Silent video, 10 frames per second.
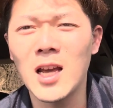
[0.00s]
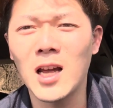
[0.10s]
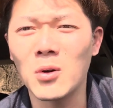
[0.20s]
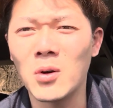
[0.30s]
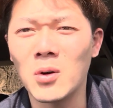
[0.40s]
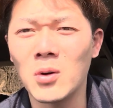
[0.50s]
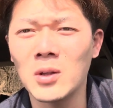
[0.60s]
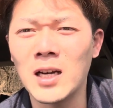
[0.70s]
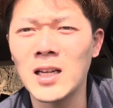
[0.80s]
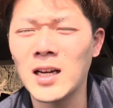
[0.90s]
あのー、
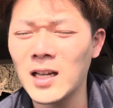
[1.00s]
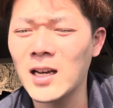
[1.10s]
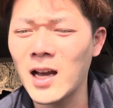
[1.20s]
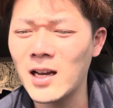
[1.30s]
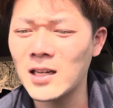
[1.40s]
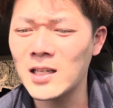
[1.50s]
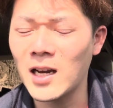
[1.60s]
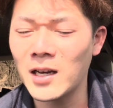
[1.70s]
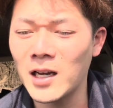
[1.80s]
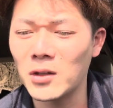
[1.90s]
なかなかね、買いが効
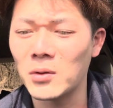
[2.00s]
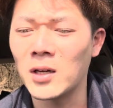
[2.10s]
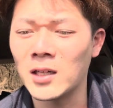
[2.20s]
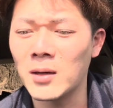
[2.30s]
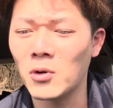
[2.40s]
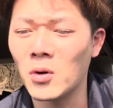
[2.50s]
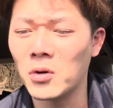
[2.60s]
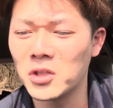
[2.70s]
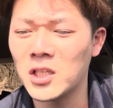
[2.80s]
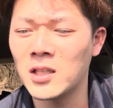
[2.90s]
かないというかね、もう
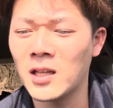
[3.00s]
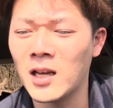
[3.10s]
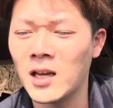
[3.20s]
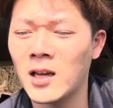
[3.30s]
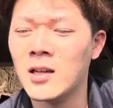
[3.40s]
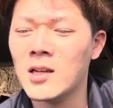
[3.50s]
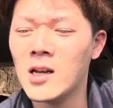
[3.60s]
個人で、